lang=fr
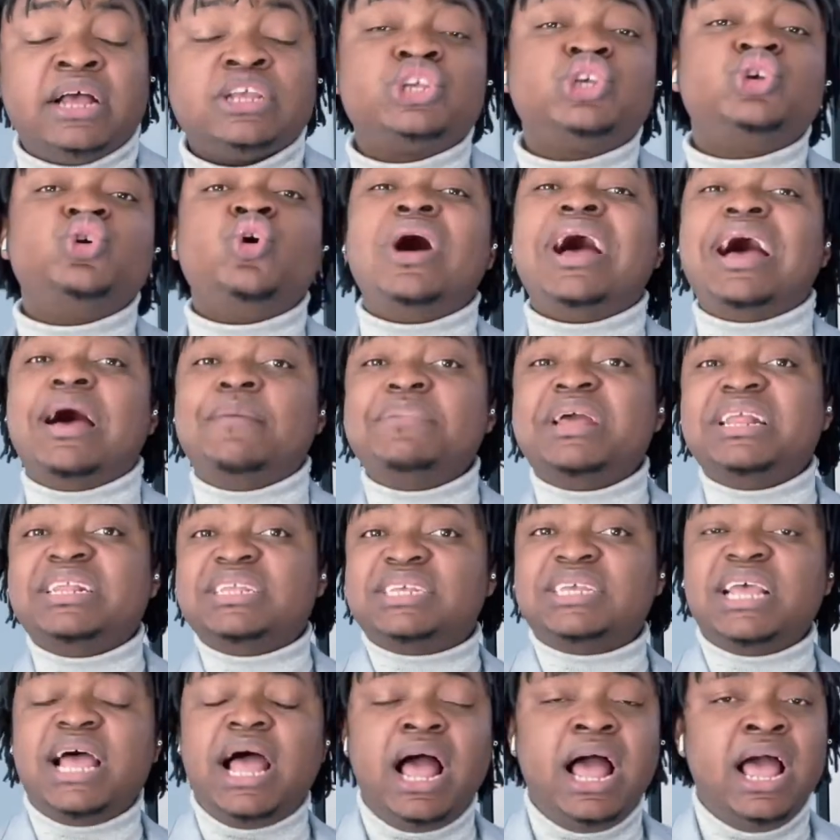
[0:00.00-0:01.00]
Si on ramène
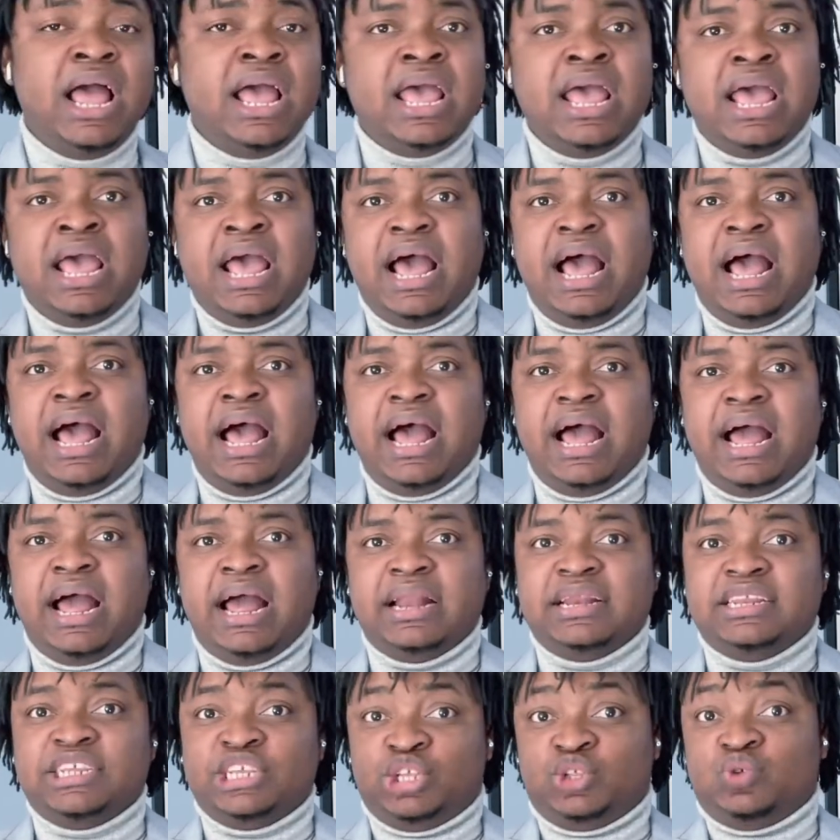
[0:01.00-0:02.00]
ça à
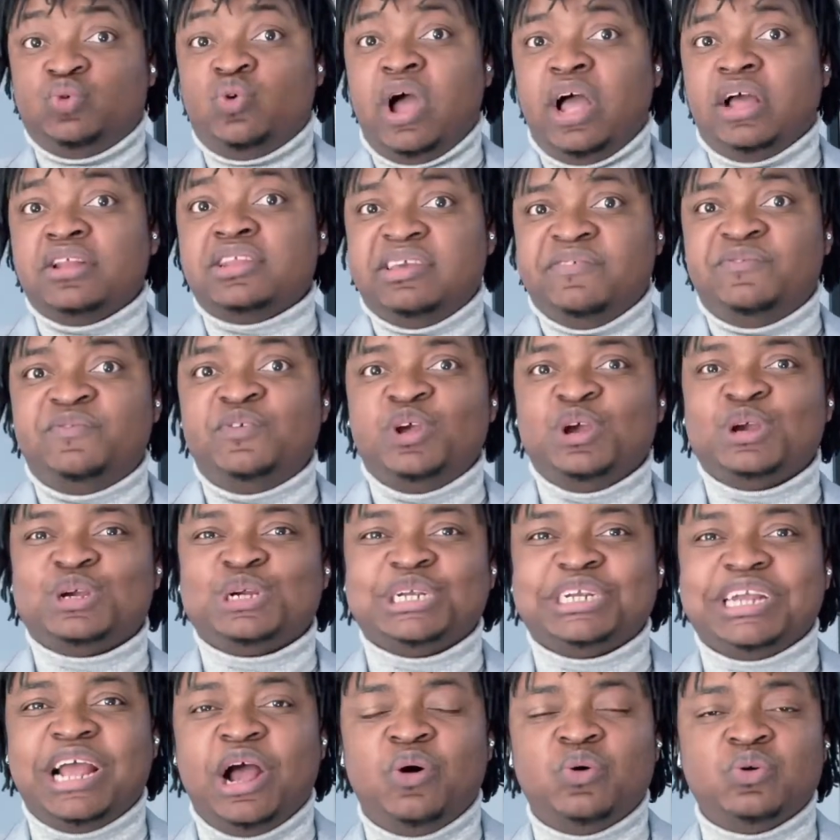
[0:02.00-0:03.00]
l'histoire des fleurs que
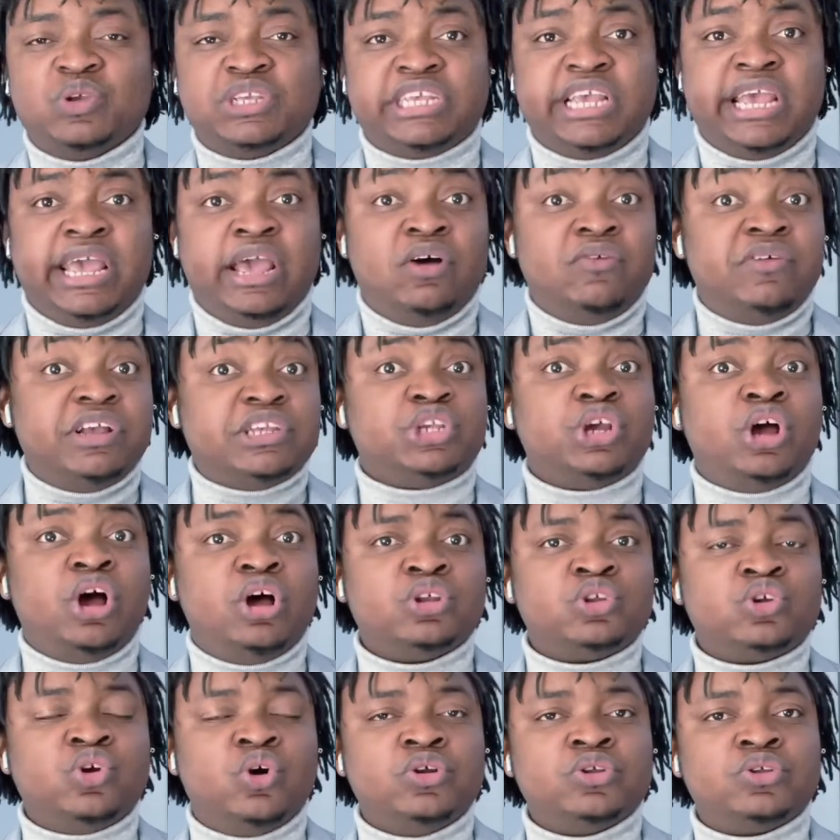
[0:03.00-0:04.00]
j'arrosais, on va se
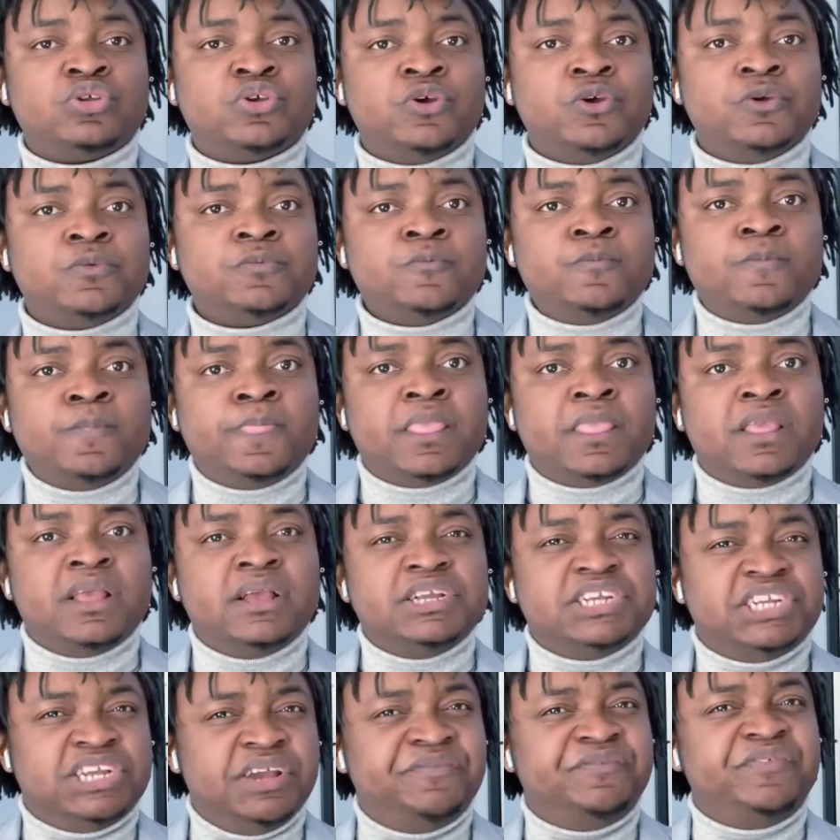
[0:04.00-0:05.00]
rendre compte que
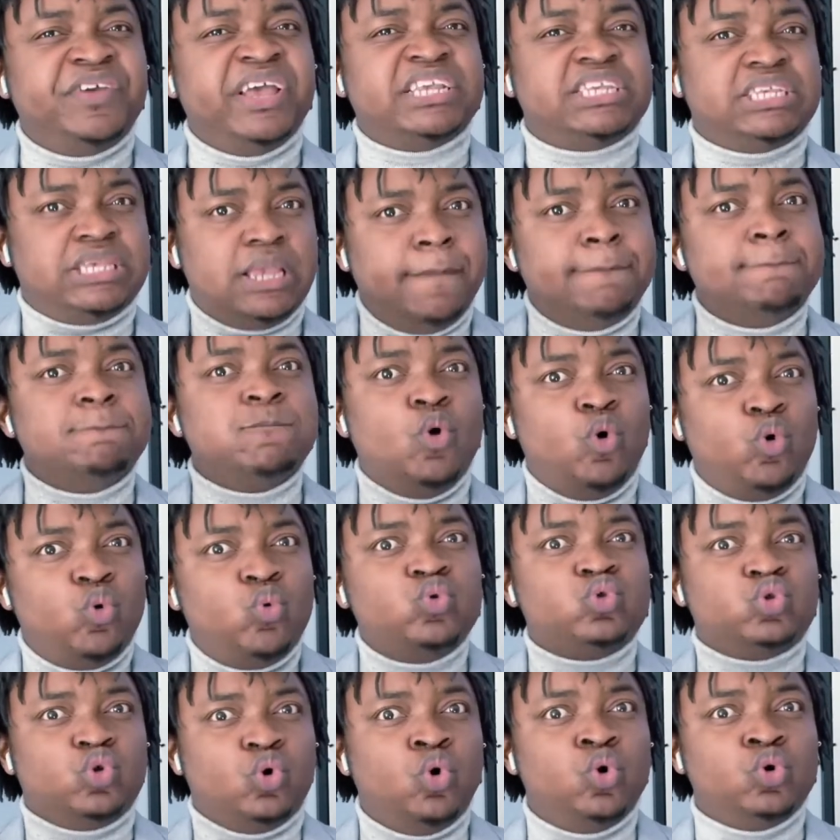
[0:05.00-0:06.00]
j'ai versé
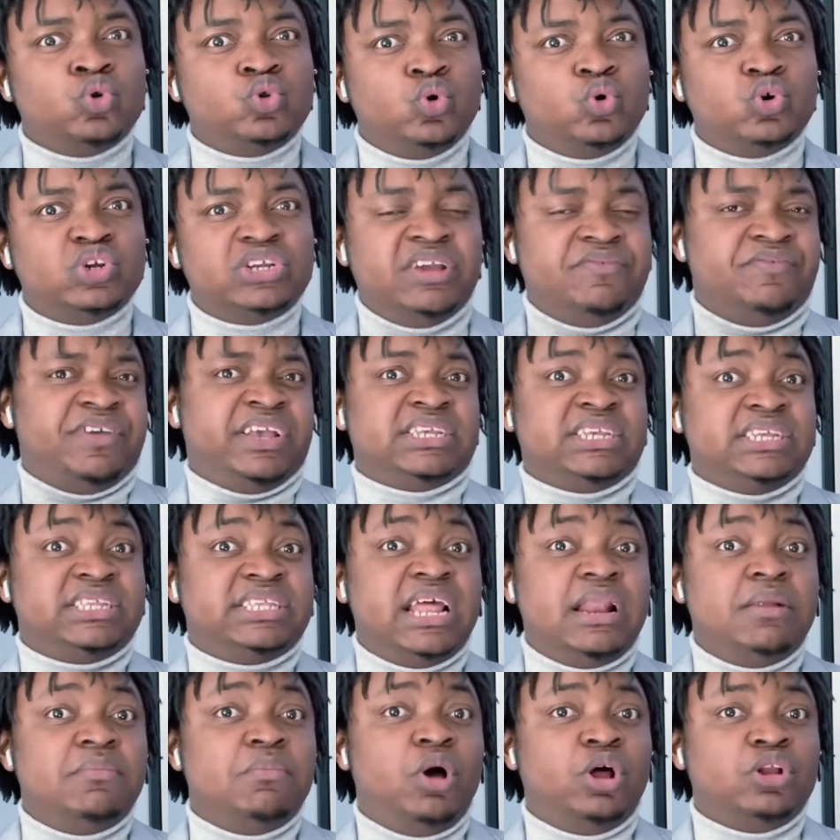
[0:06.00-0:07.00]
beaucoup trop d'eau. J'ai versé
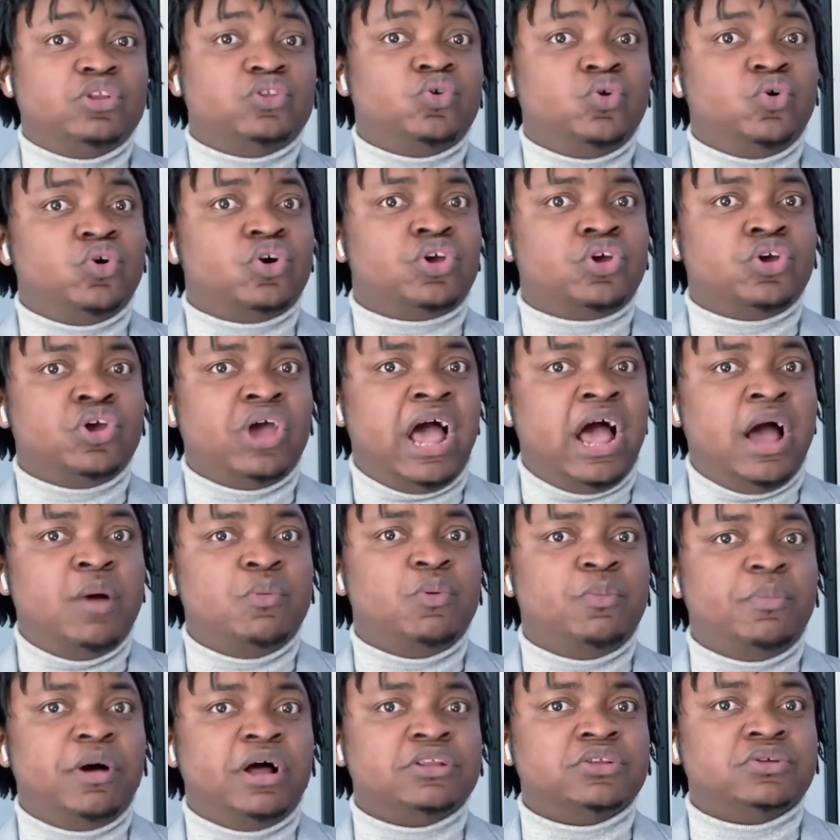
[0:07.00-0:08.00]
tellement d'eau qu'à un
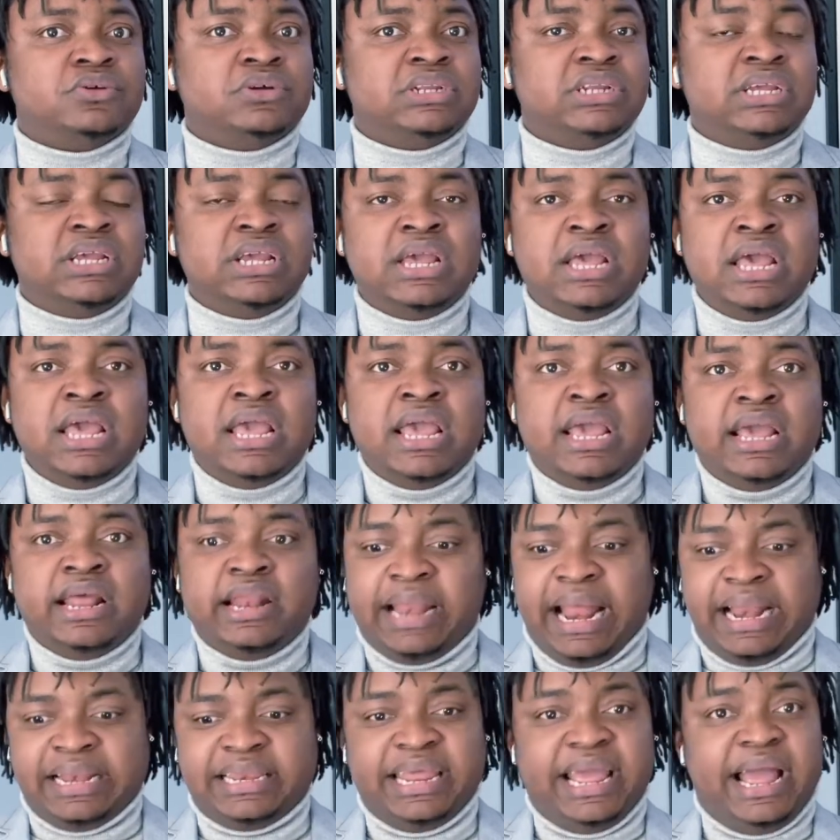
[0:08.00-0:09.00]
moment donné,
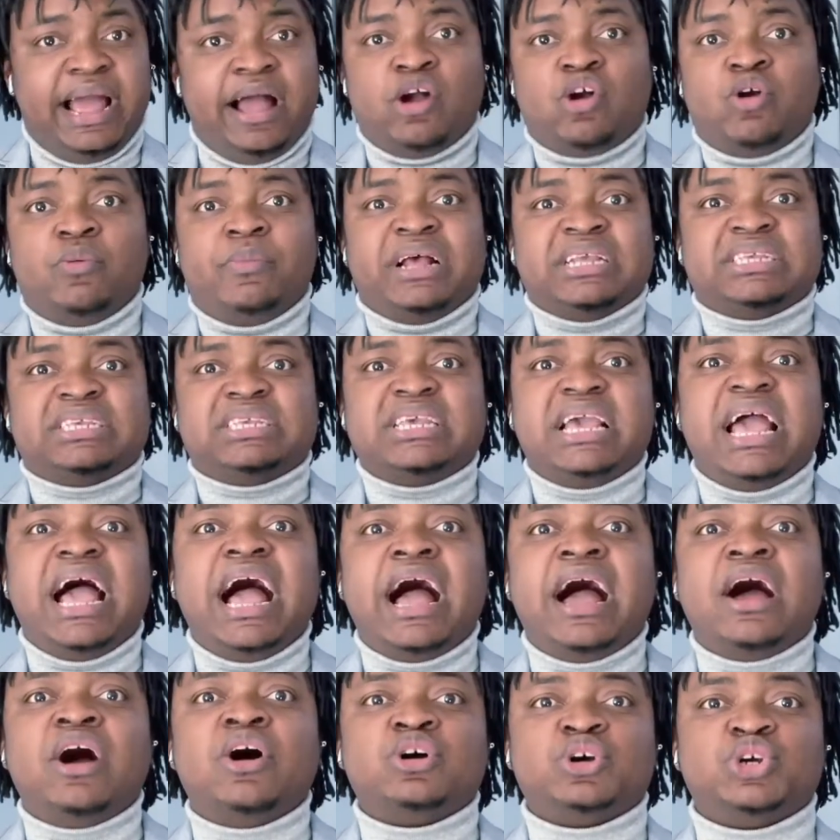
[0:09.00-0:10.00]
la terre a commencé
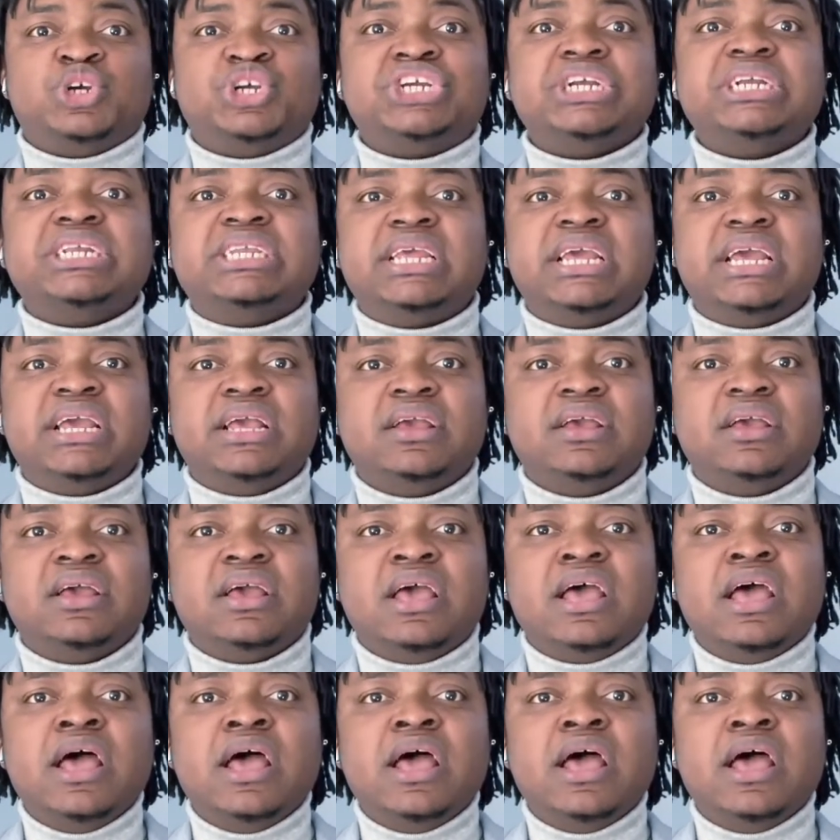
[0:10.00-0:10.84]
à en rejeter.